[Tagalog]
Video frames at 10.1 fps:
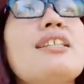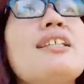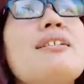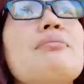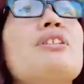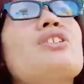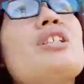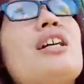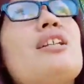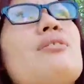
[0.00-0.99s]
hindi naman
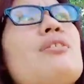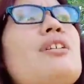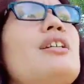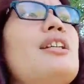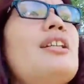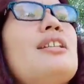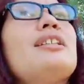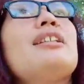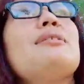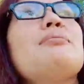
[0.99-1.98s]
siya ano,
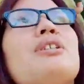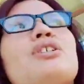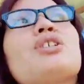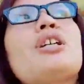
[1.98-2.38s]
hindi naman